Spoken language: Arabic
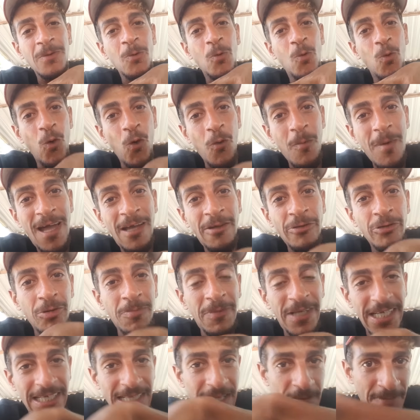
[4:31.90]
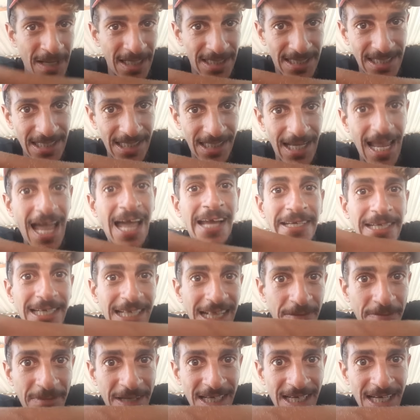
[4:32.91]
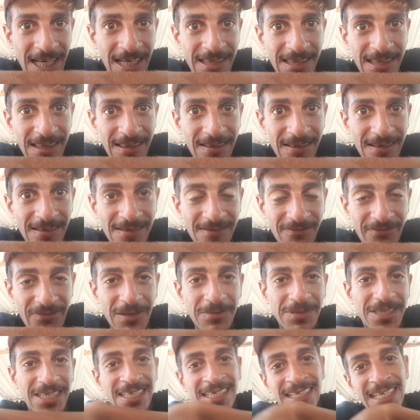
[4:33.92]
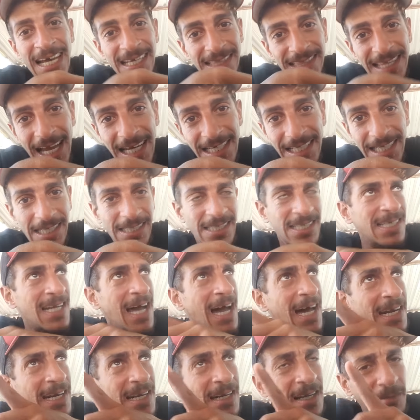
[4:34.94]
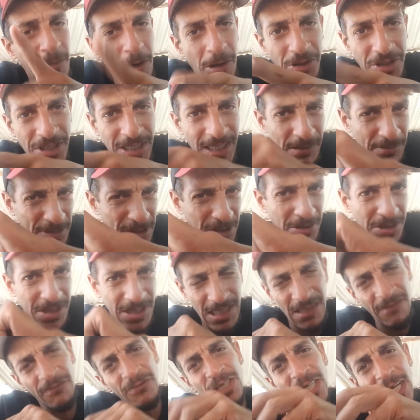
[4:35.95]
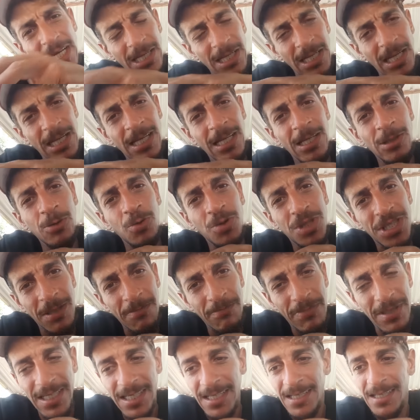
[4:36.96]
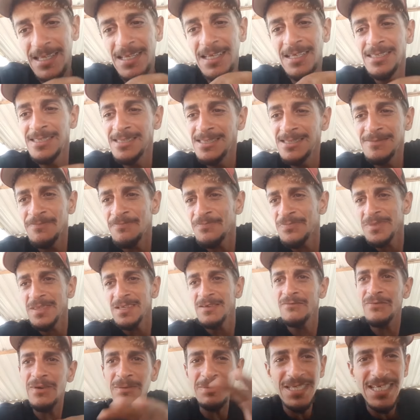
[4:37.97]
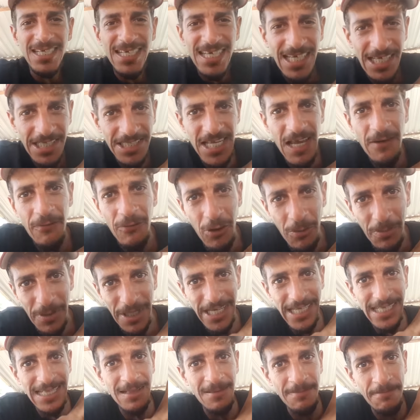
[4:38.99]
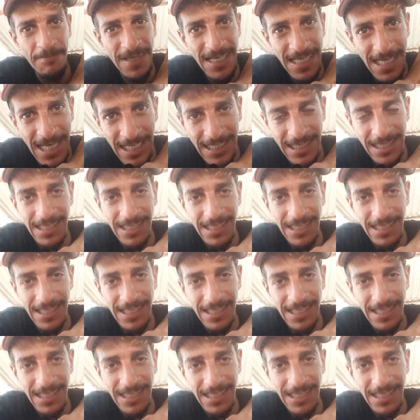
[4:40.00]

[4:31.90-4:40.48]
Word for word: وهما عندهم عيد المسيح اعياد الميلاد فهمتي الناطال يعني نهار 24 25 في شهر آه، دجنبر فهمتي كيحتفلوا بعيد الميلاد